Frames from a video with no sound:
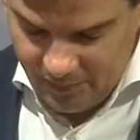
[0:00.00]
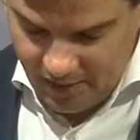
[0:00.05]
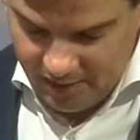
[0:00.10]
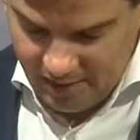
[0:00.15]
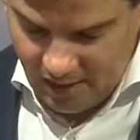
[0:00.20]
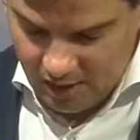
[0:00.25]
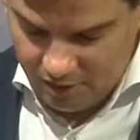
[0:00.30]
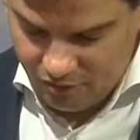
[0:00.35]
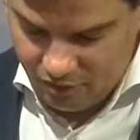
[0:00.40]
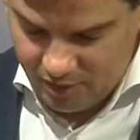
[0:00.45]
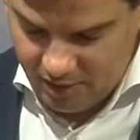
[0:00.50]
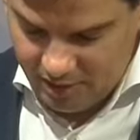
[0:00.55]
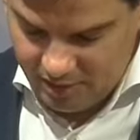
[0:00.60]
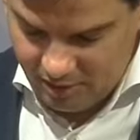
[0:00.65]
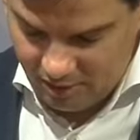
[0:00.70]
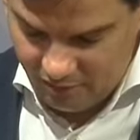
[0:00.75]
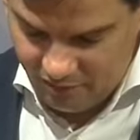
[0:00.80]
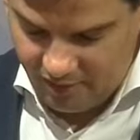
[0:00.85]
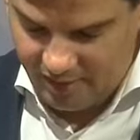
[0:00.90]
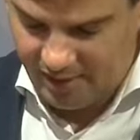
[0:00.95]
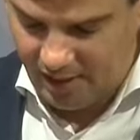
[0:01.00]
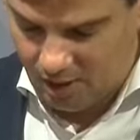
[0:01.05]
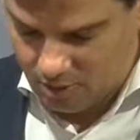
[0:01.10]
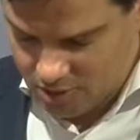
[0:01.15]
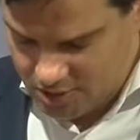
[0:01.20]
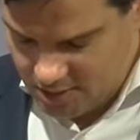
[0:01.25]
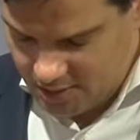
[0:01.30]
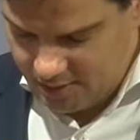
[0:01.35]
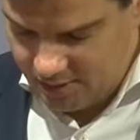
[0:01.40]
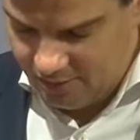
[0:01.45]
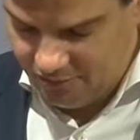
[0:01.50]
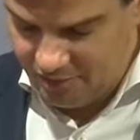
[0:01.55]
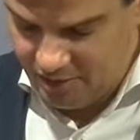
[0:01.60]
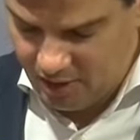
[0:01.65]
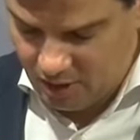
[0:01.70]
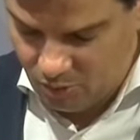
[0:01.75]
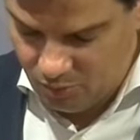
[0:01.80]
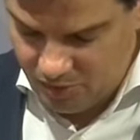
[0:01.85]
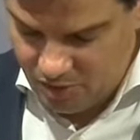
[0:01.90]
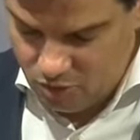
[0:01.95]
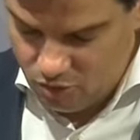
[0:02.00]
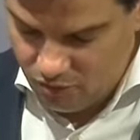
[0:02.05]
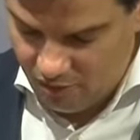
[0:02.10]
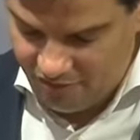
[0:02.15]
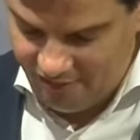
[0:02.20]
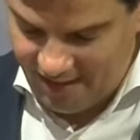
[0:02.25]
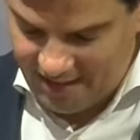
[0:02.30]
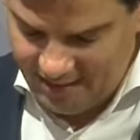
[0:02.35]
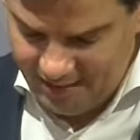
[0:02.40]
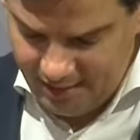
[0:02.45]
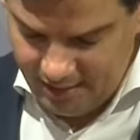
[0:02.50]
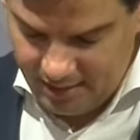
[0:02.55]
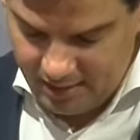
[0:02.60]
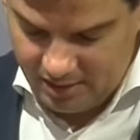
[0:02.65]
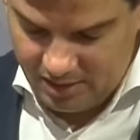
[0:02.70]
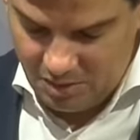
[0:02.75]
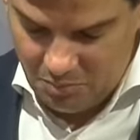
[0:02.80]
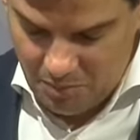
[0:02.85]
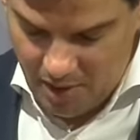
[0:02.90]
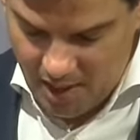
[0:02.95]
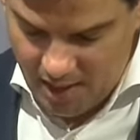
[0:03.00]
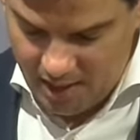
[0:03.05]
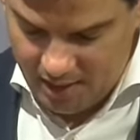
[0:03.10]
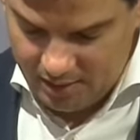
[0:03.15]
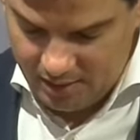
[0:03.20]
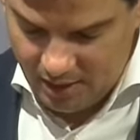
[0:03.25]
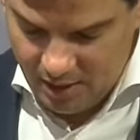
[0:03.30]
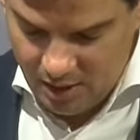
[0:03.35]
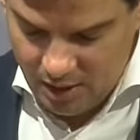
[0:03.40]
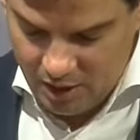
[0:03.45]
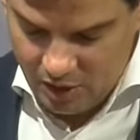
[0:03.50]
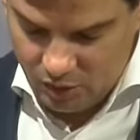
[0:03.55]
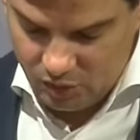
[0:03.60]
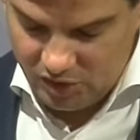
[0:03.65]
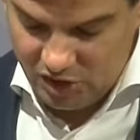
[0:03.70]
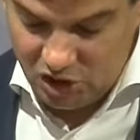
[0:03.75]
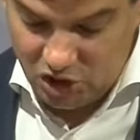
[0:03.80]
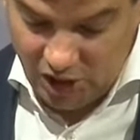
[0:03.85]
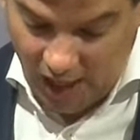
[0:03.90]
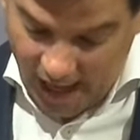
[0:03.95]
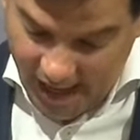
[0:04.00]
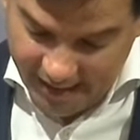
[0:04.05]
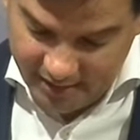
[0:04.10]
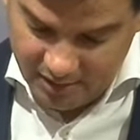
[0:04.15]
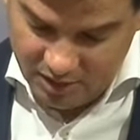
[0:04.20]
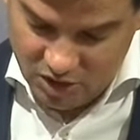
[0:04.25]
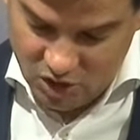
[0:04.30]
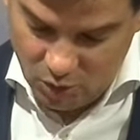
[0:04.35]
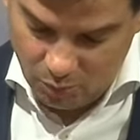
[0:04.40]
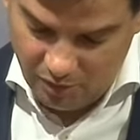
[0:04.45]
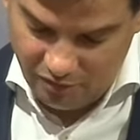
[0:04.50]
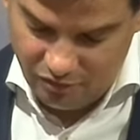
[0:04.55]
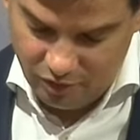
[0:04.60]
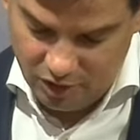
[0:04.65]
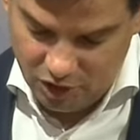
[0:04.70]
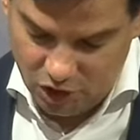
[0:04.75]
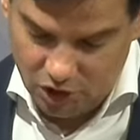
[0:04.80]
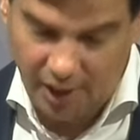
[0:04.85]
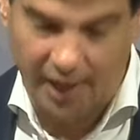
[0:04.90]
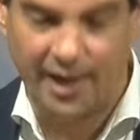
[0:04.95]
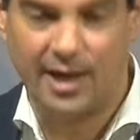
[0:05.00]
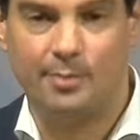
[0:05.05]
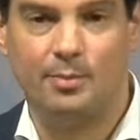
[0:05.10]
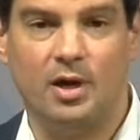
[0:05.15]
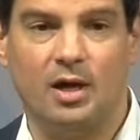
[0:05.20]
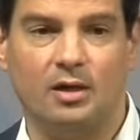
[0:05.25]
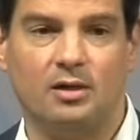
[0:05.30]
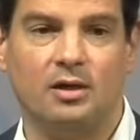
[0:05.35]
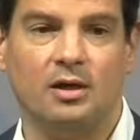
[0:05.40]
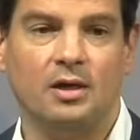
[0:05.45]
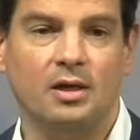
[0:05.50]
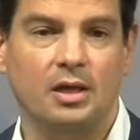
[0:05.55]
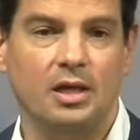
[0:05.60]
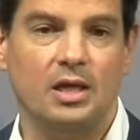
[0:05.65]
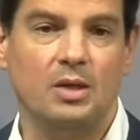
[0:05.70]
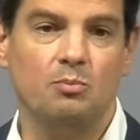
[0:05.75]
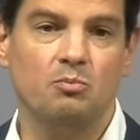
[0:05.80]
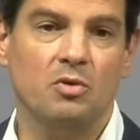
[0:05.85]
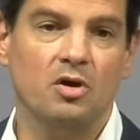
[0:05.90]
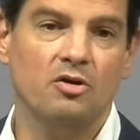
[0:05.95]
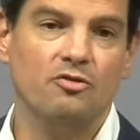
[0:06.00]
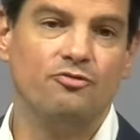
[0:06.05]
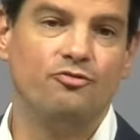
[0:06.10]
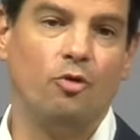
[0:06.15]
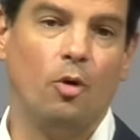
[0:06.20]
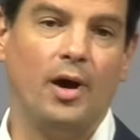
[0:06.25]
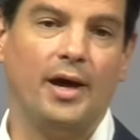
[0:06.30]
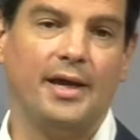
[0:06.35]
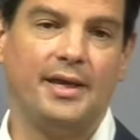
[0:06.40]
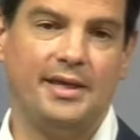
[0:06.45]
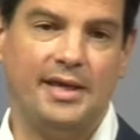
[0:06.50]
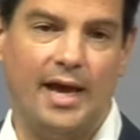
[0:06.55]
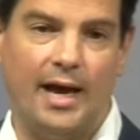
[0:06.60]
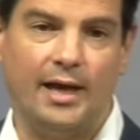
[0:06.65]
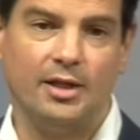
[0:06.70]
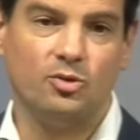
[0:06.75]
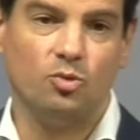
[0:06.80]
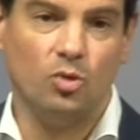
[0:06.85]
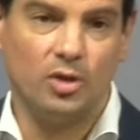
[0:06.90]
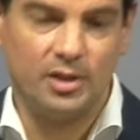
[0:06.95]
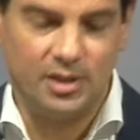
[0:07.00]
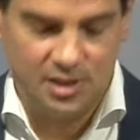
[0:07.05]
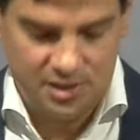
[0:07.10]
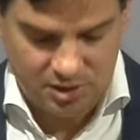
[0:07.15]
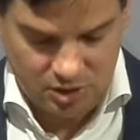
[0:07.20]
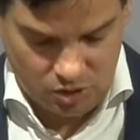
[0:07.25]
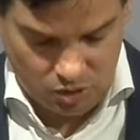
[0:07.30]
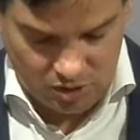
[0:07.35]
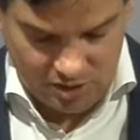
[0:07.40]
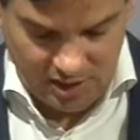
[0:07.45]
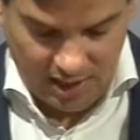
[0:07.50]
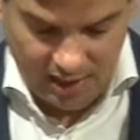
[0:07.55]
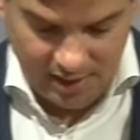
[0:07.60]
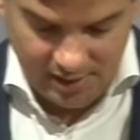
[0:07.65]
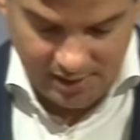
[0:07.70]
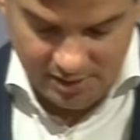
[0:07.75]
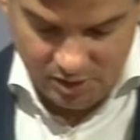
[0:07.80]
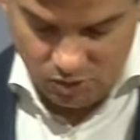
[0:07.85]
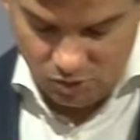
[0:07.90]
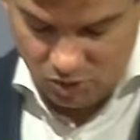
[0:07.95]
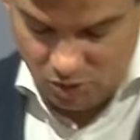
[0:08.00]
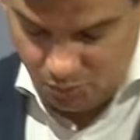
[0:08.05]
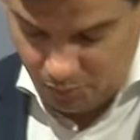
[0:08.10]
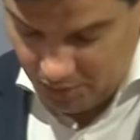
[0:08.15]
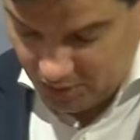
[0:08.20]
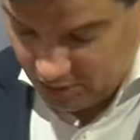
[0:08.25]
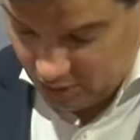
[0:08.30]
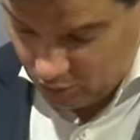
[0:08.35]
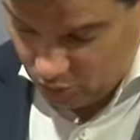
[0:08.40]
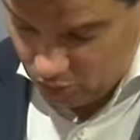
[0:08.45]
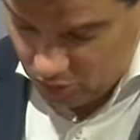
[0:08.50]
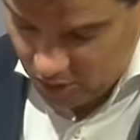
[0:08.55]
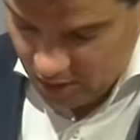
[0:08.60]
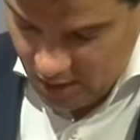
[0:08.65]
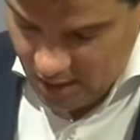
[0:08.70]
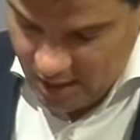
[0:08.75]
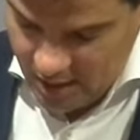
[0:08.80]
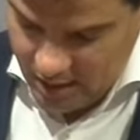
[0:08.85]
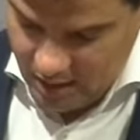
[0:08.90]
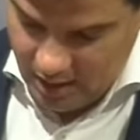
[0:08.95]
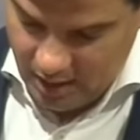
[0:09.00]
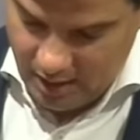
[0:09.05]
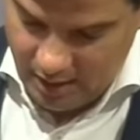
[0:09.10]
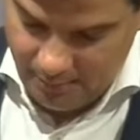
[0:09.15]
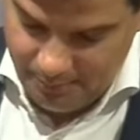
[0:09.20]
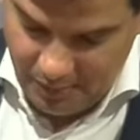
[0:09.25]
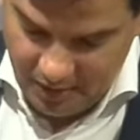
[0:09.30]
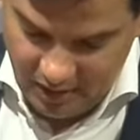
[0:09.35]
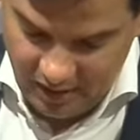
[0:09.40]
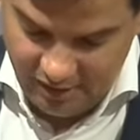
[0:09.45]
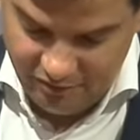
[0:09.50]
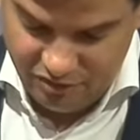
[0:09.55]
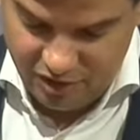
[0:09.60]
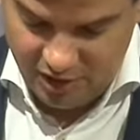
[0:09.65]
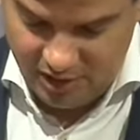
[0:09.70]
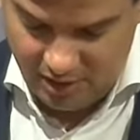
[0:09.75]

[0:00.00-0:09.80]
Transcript: der Tatverdächtigen waren Ausländer, wiederum die überwältigende Mehrheit und die Schadenssumme für die Steiermark im vorigen Jahr durch diesen Sozialleistungsbetrug äh, belief